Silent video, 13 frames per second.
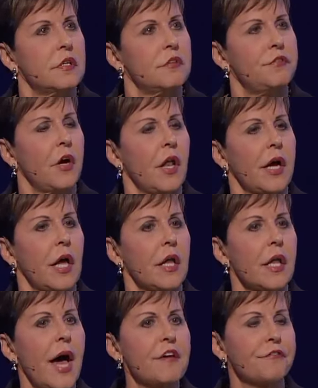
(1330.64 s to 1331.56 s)
rasanya
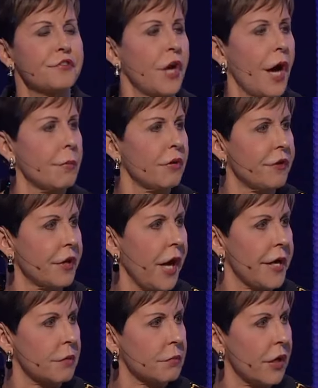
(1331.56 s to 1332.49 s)
seperti mimpi buruk
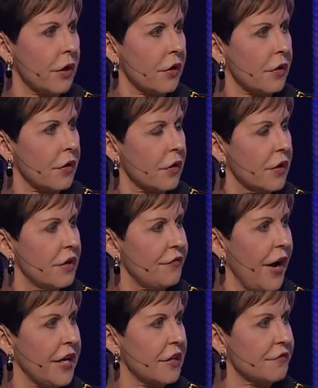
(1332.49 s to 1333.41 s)
seumur hidup.
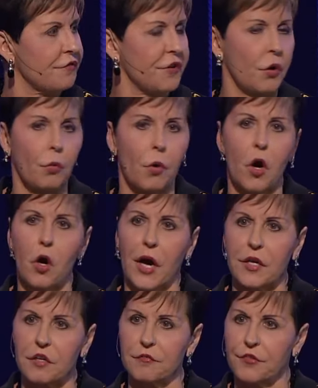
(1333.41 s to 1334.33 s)
Saya tak merasa salah,
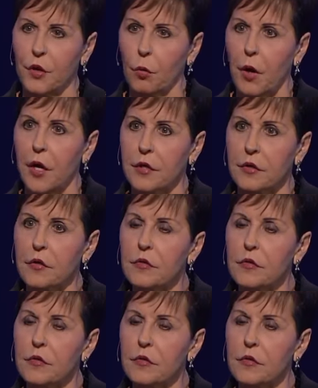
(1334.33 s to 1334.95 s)
tak merasa benar.